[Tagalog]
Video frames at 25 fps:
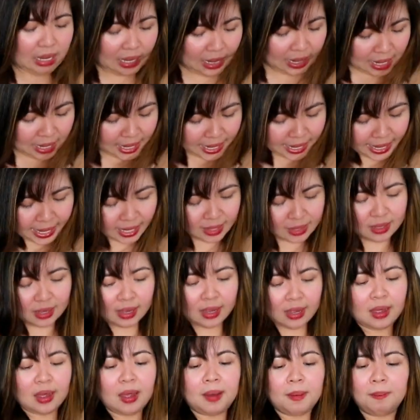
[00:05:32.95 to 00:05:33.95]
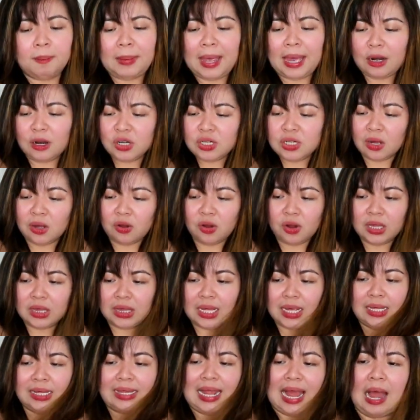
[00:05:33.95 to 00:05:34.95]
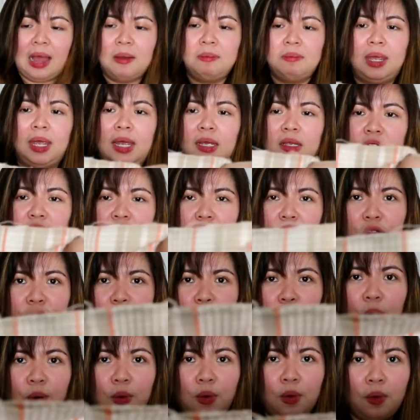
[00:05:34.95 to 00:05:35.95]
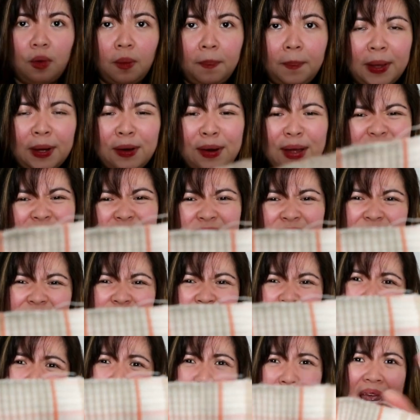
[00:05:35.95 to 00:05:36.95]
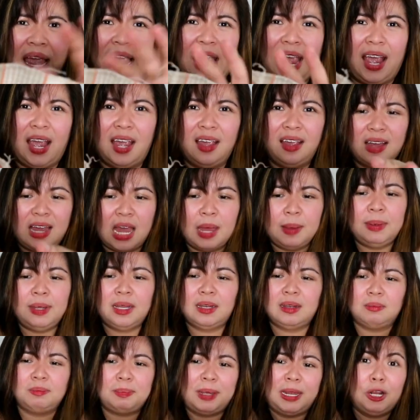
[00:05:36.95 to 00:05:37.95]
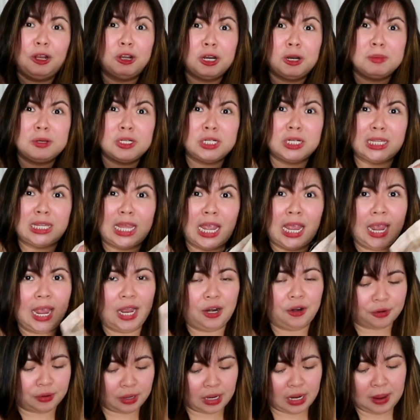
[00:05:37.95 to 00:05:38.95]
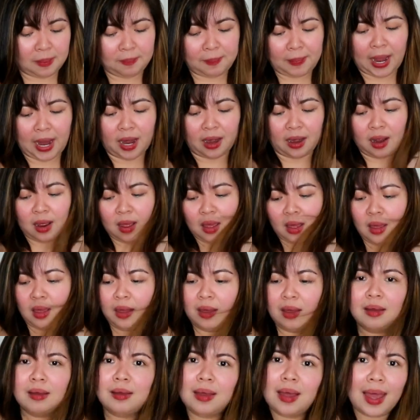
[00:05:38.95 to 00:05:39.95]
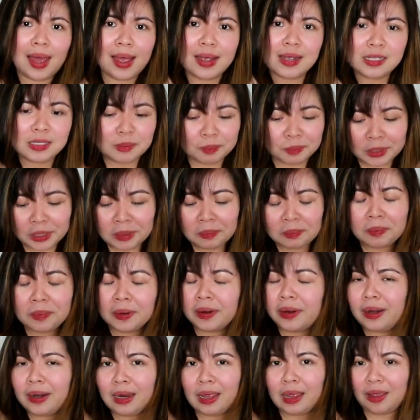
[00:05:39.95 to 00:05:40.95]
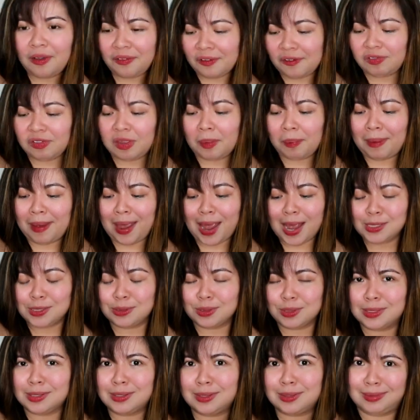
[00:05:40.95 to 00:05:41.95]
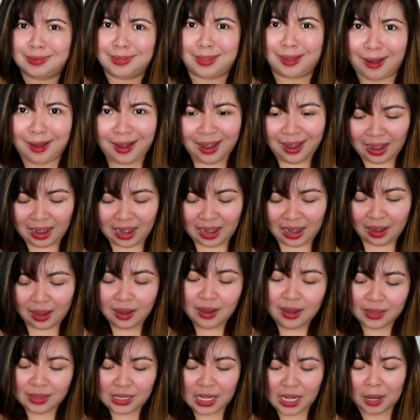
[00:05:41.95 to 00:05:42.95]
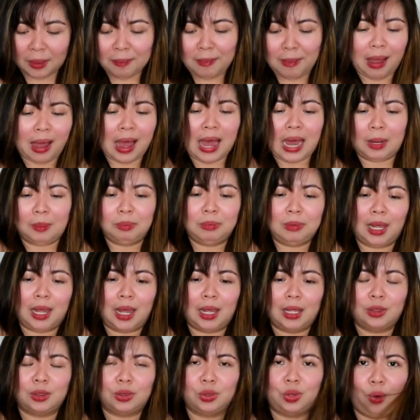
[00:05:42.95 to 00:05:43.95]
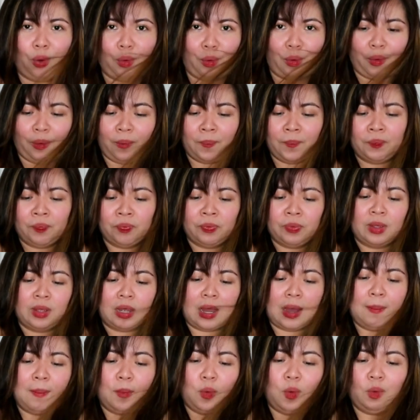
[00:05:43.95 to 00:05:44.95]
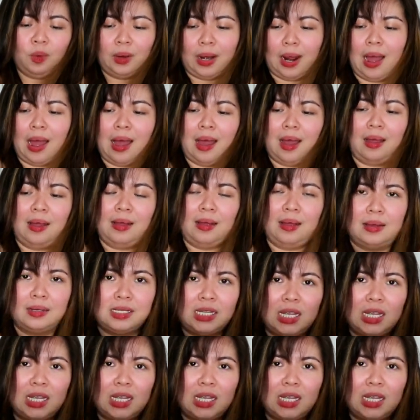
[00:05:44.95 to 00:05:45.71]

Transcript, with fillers: And Meron siya konting damage though, pero it's just okay. I mean, pwede ko naman siya tahiin or repair. Guys, Burberry, 50 pesos. Duh! Hindi kayo makaharap na ganito. Kamura.